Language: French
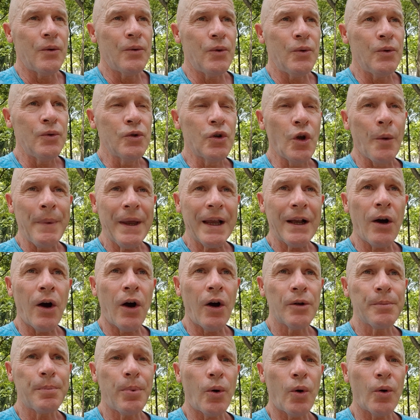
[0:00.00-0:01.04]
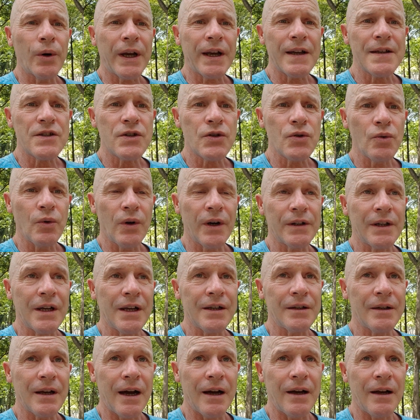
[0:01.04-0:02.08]
une de mes grandes progressions
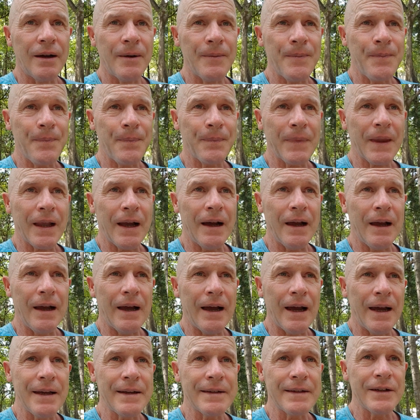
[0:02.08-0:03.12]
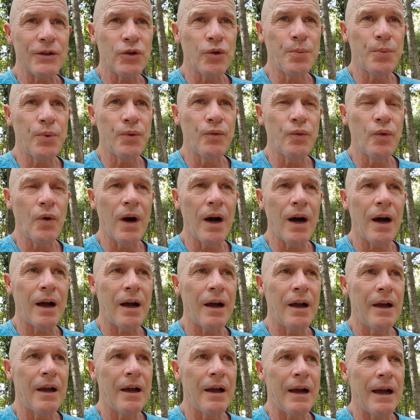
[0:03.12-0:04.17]
a été de pouvoir
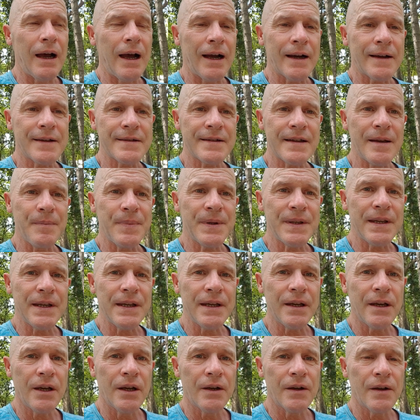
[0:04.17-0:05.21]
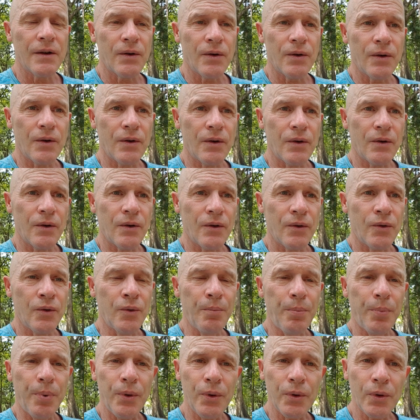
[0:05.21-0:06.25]
accepter une
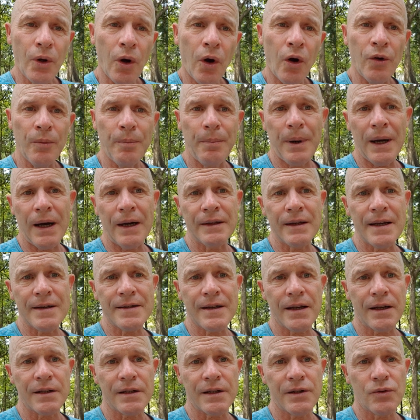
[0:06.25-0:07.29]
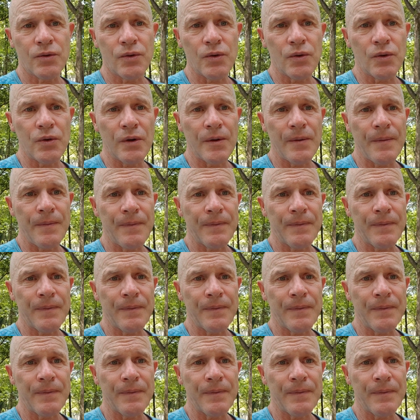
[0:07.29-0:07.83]
plus grande part d'incertitude.